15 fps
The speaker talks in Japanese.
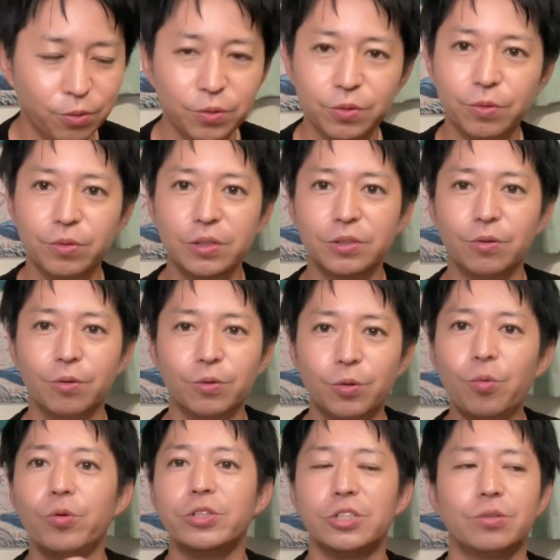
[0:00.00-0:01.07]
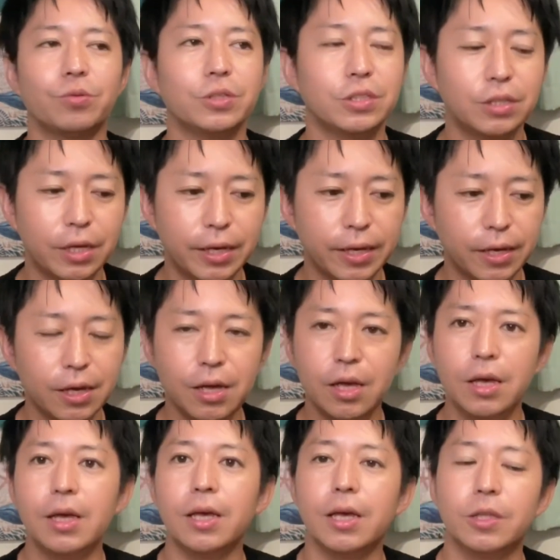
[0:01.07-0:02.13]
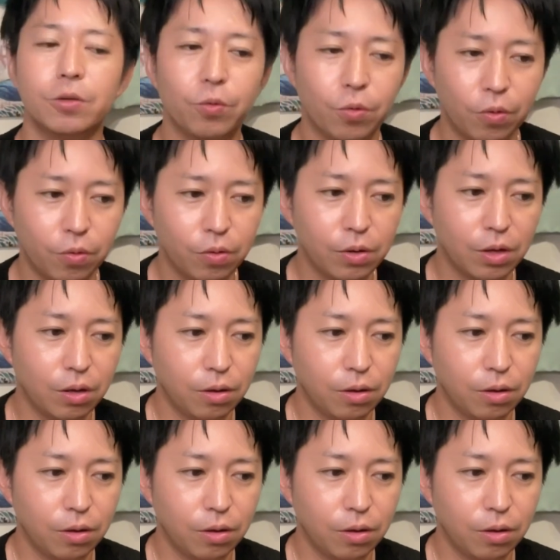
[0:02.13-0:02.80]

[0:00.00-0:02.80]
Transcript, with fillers: 本当にその同志として、えっ、ー、と、